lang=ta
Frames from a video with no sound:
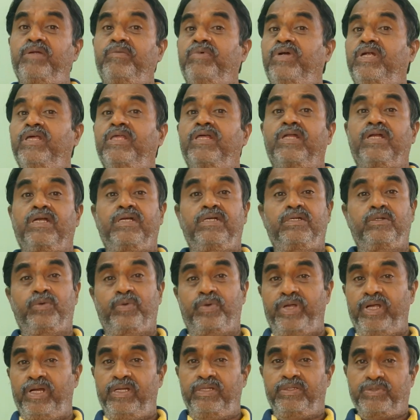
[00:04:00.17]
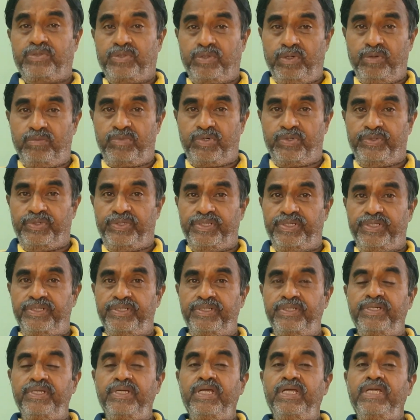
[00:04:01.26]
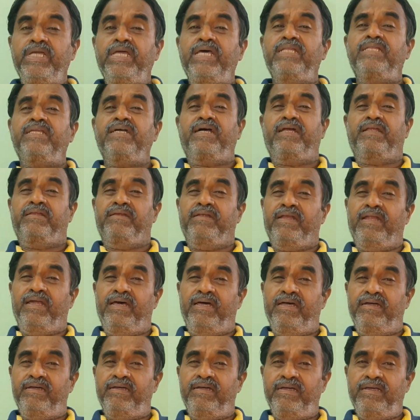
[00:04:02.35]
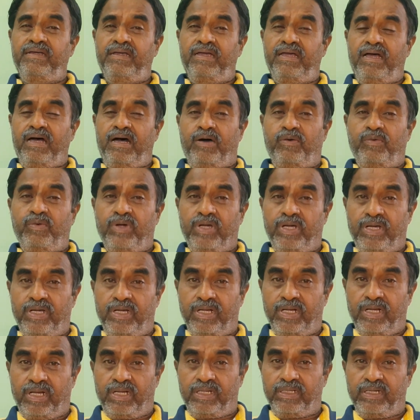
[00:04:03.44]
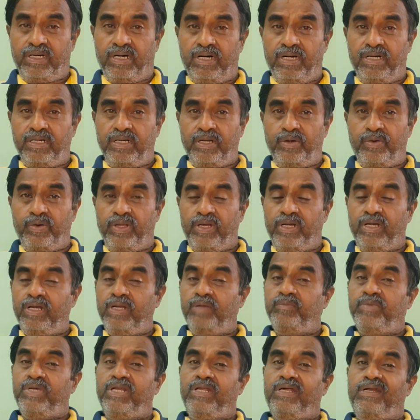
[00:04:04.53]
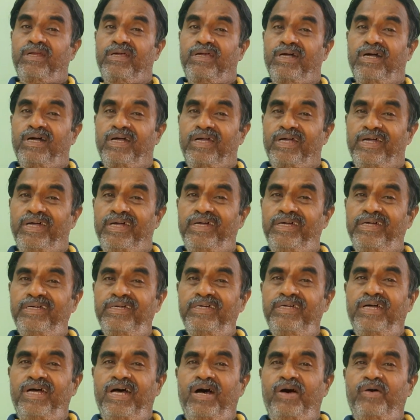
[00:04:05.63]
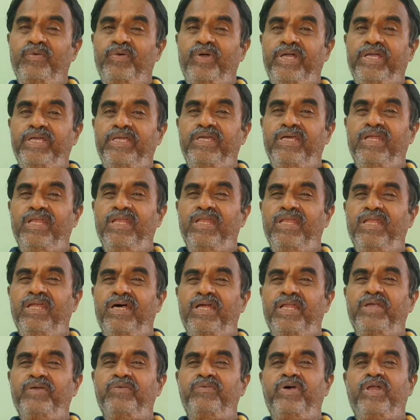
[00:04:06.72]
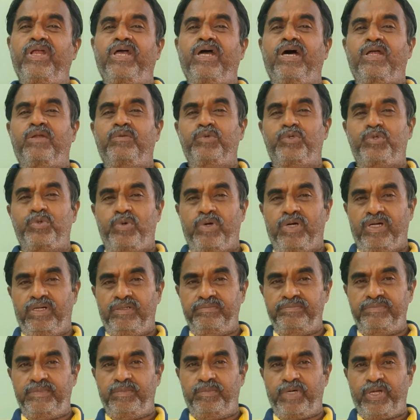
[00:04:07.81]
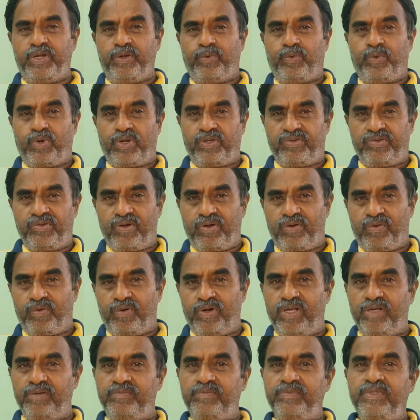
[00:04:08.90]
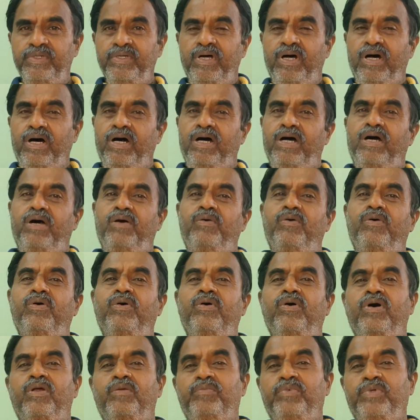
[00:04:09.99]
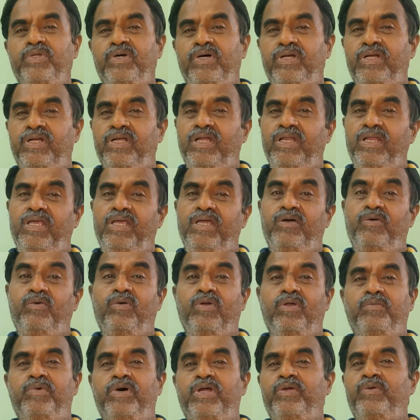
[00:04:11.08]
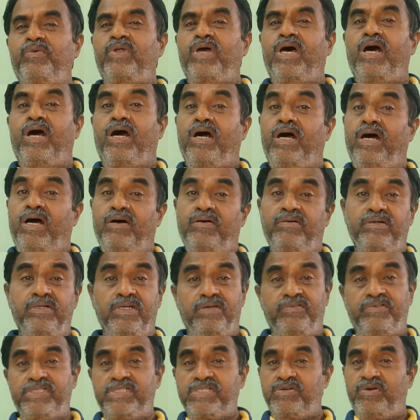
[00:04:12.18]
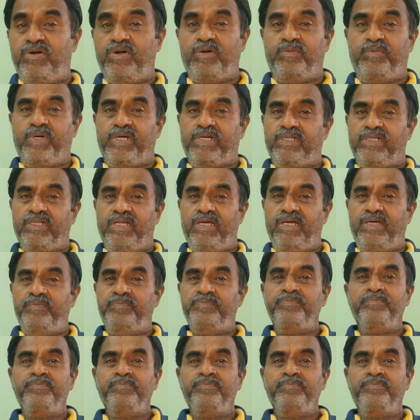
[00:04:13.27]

மாதிரி மனிதர்கள் குறைகளை சொல்லும்போது ஏற்றுக்கிறது இல்லை அவங்க அந்த ஆட்டினுடைய நிலமையில் இருக்காங்க அவங்க எல்லாரையும் வெறுக்க ஆரம்பிச்சுருவாங்க இந்த மாதிரி குறை சொல்கிறவங்கள ஆஹா ஓஹோ அற்புதம் அண்ணா நீங்கள் உங்களை மாதிரி உண்டா அவங்கள வச்சுக்குவாங்க பக்கத்தில்